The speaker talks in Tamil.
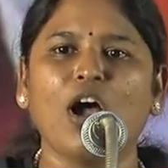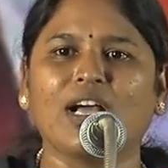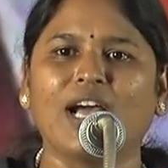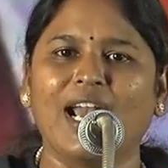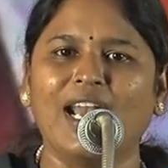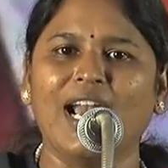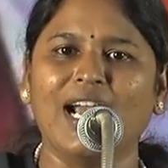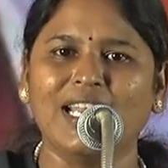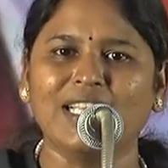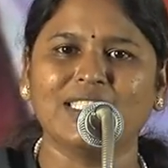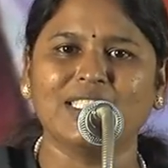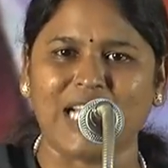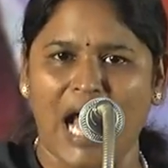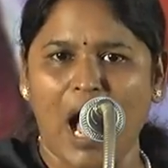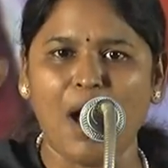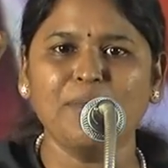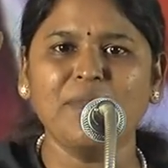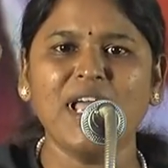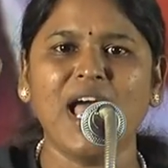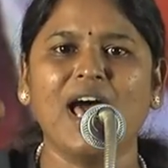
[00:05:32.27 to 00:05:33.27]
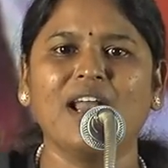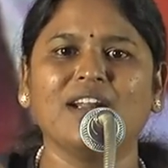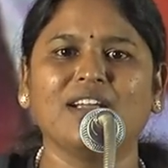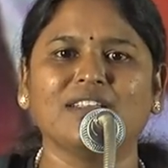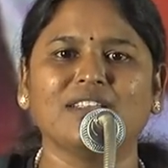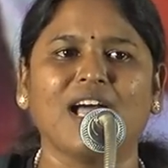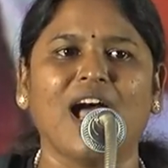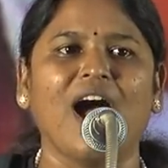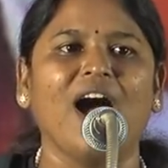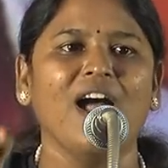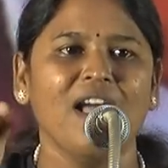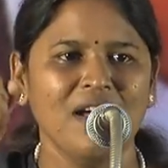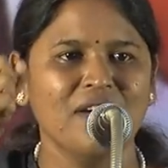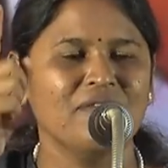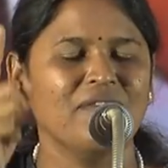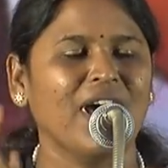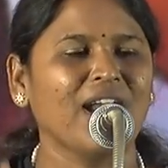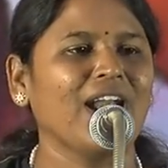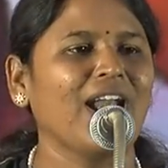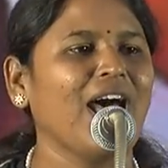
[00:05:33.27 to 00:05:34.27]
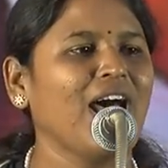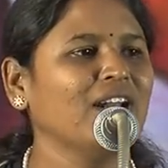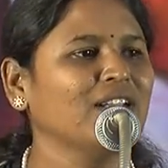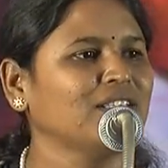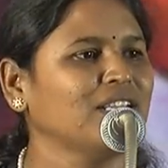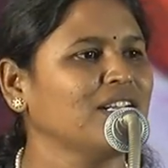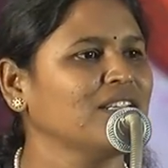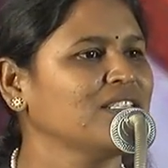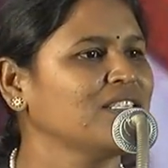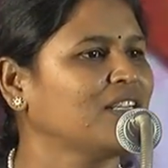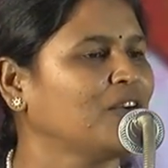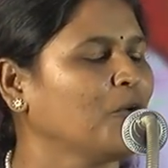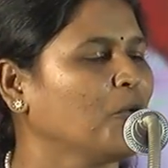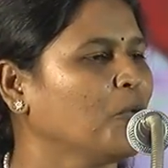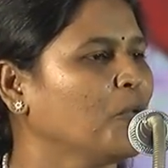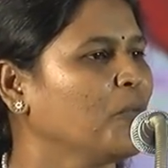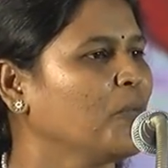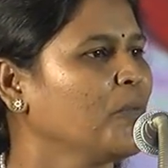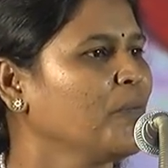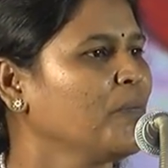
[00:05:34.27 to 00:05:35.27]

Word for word: கல்லடி சாமியாருக்கு தான் வரலாறு தெரிஞ்சுக்கணும்